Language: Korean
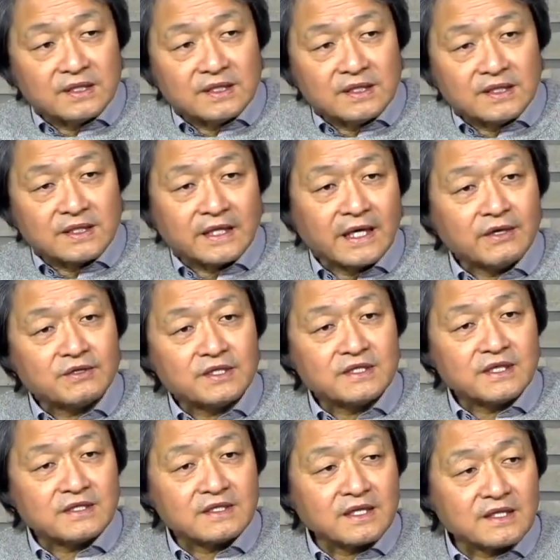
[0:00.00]
이 깨어진
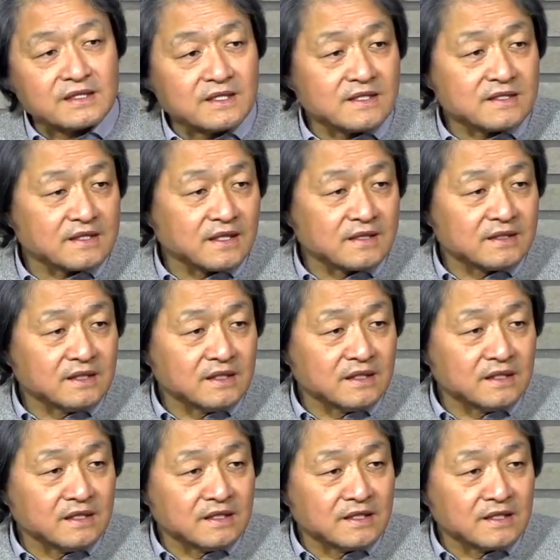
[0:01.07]
세상의
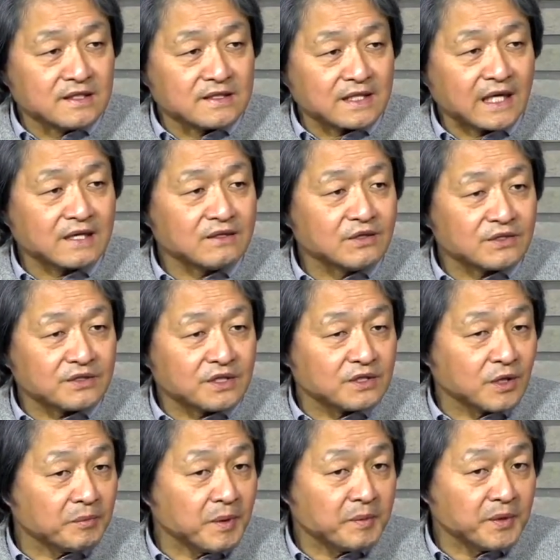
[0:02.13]
실상을 다른 것들이
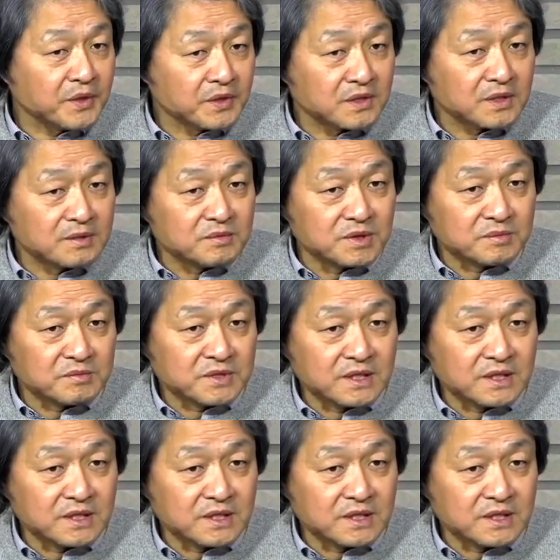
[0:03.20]
덮어버렸기 때문입니다.